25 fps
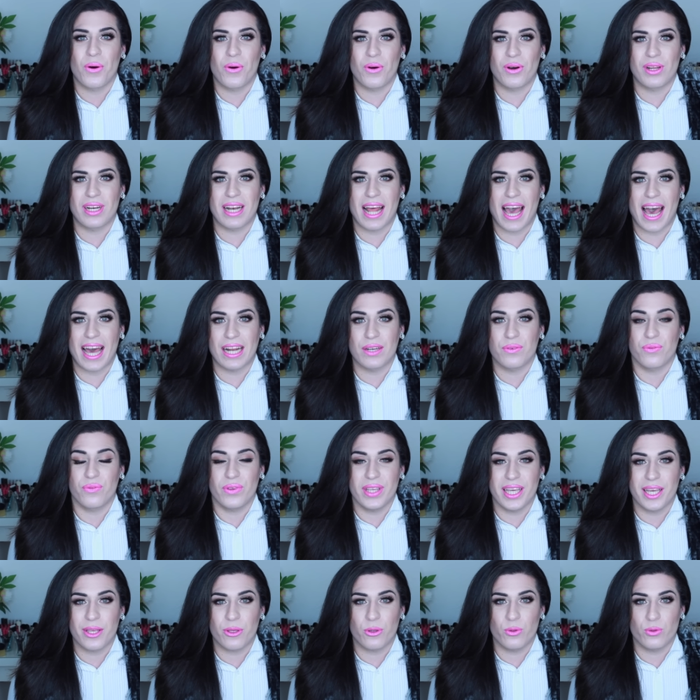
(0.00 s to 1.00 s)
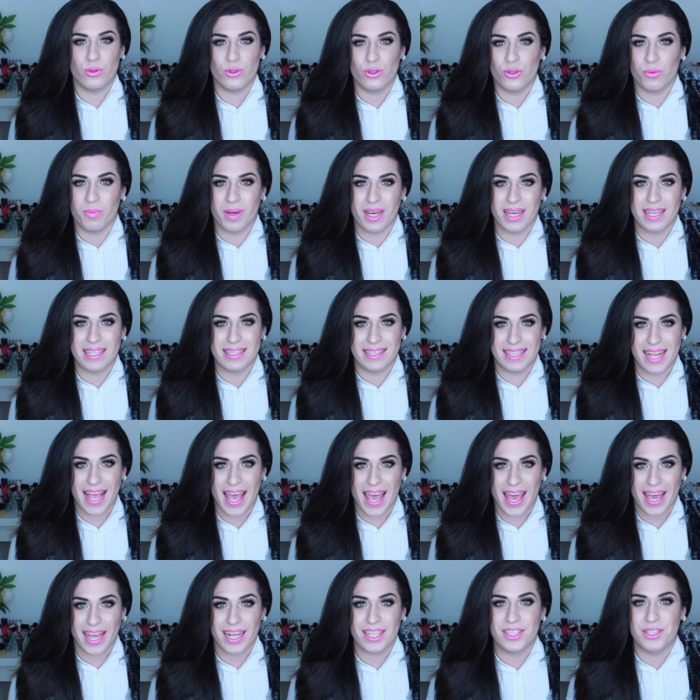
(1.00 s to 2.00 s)
und hat vier YouTuber
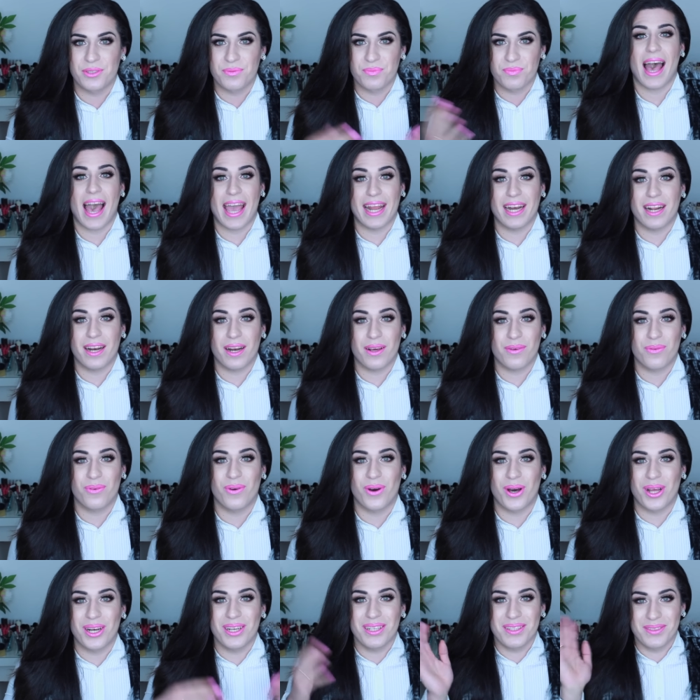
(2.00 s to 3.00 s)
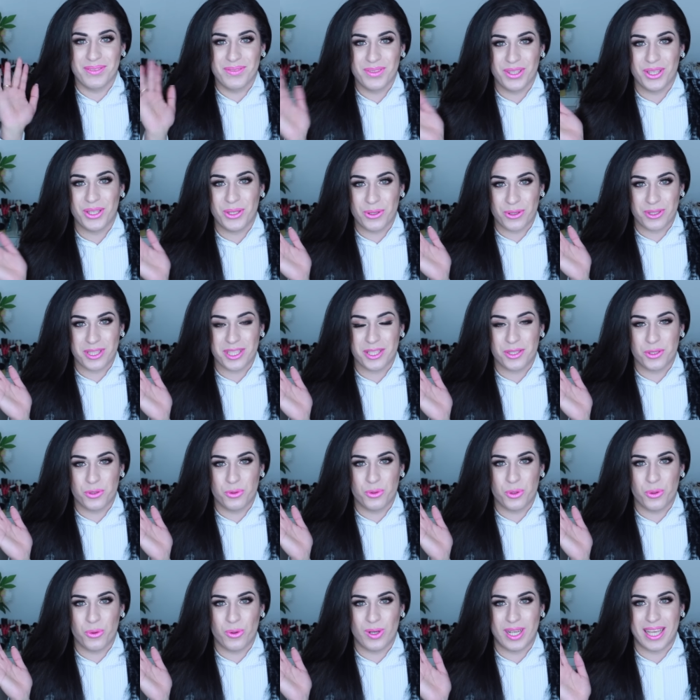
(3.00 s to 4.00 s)
getaggt. Einer davon yours
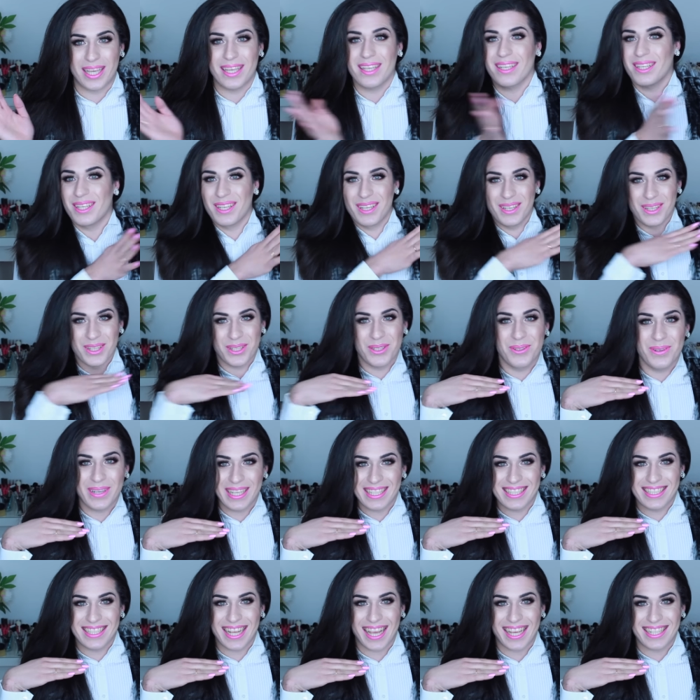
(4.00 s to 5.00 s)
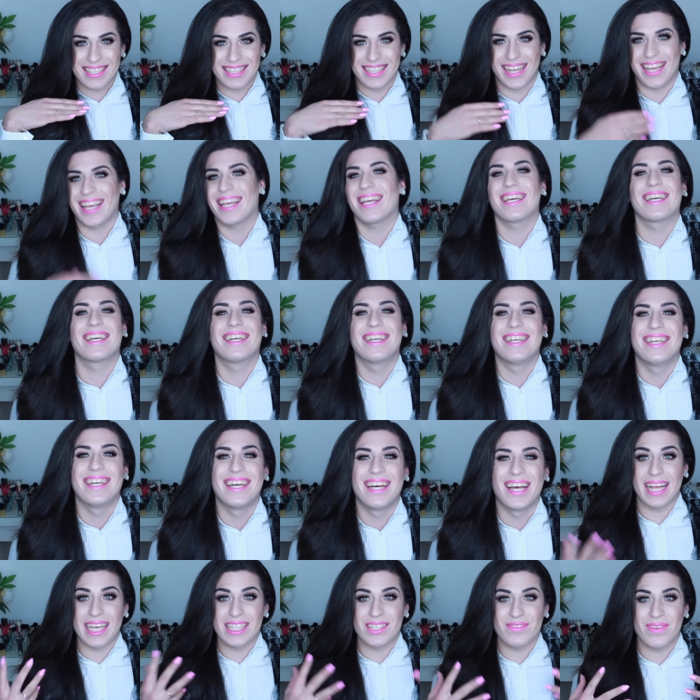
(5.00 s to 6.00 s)
truly, Queen JJ.
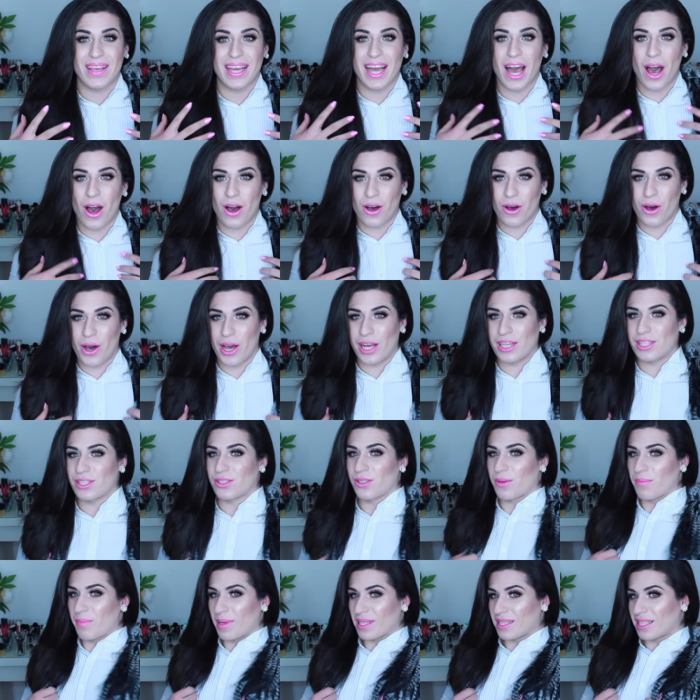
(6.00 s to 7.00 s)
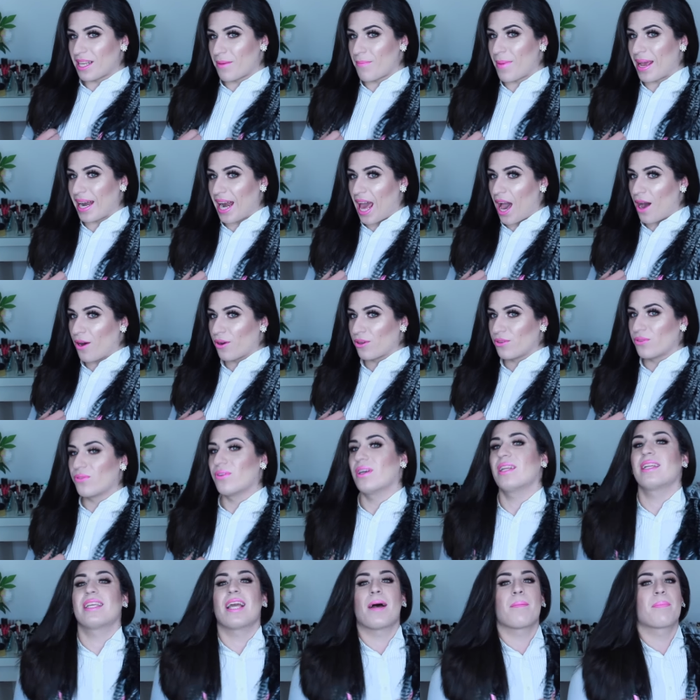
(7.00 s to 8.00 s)
Deswegen auch heute so ein bisschen mein
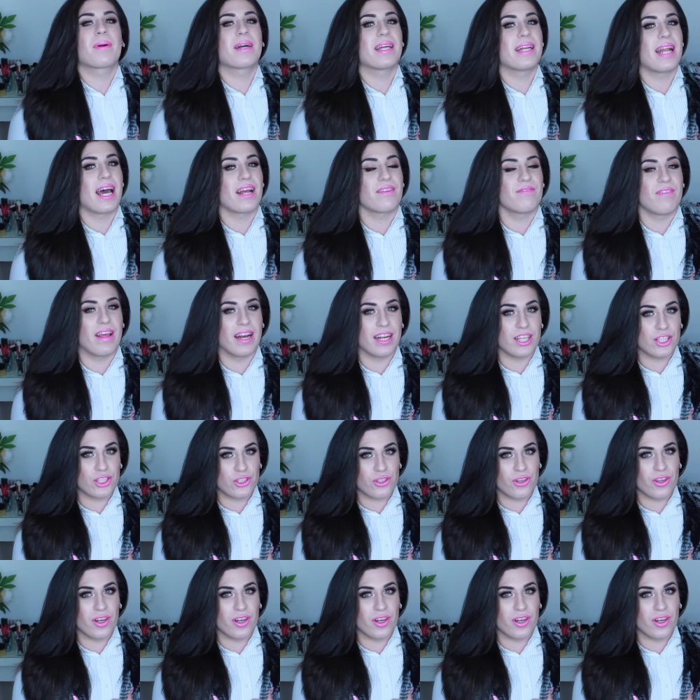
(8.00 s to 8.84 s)
Outfit. Ich habe gedacht, wenn ich